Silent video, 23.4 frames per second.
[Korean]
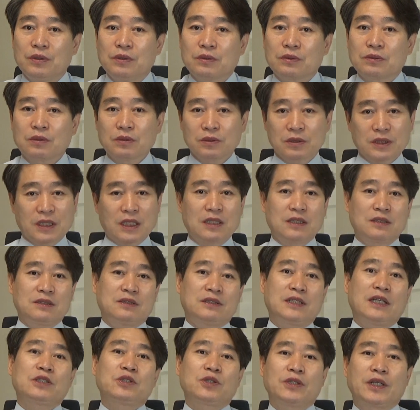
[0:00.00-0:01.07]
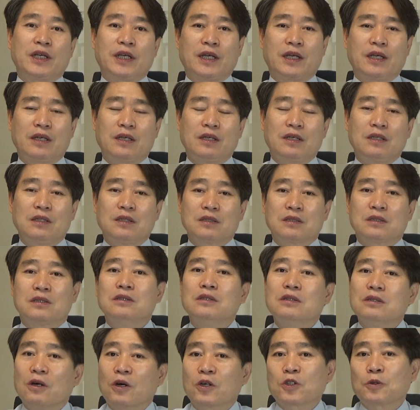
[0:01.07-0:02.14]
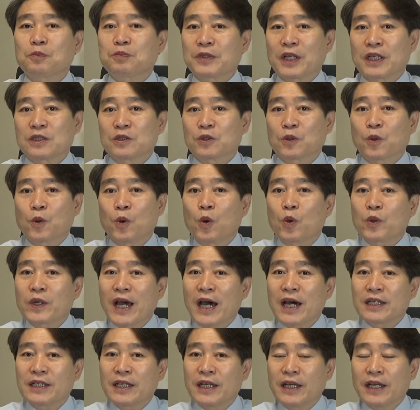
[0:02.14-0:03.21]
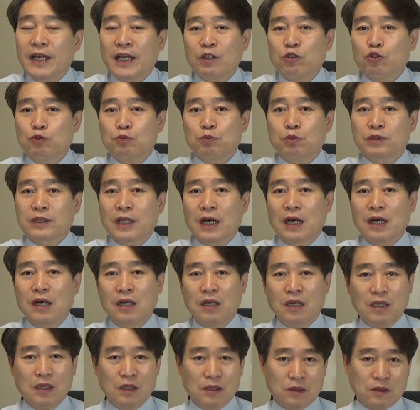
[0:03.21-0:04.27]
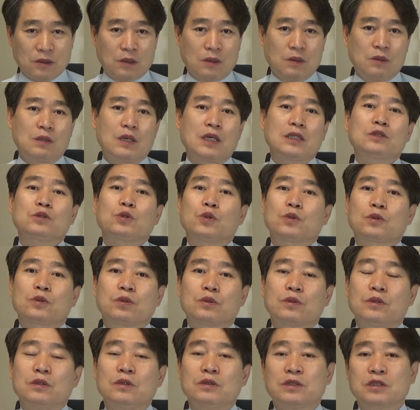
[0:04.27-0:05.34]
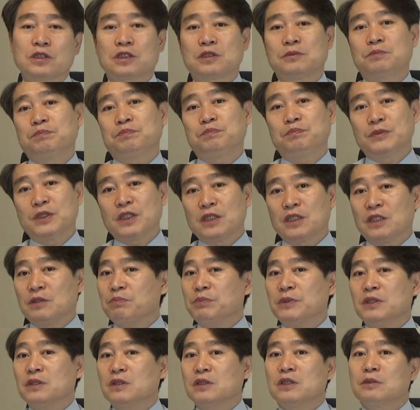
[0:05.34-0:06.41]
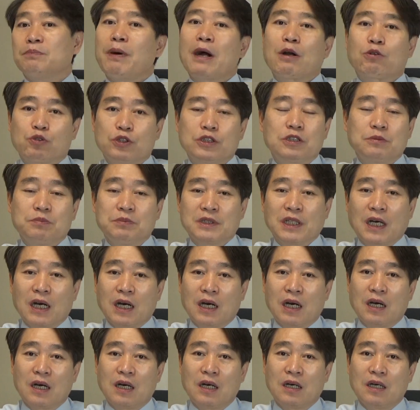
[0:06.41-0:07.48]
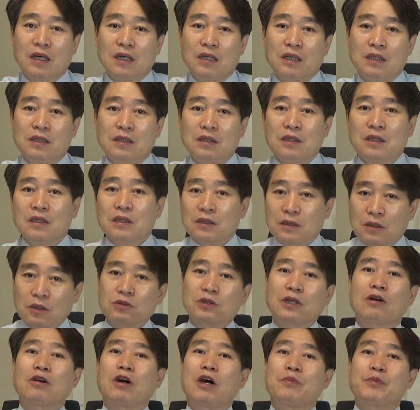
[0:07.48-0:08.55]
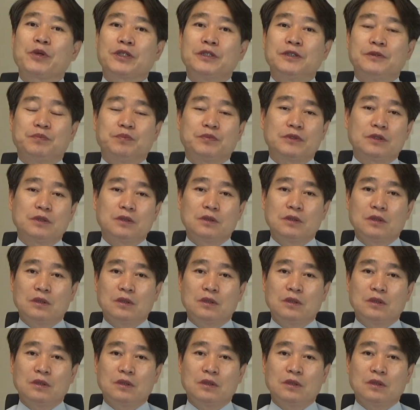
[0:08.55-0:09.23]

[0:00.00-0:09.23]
그러니까 예전에 그 어렵다는 고난의 행군보다 더한 고통을 지금 인민들이 받고 있습니다. 그렇다고 하면은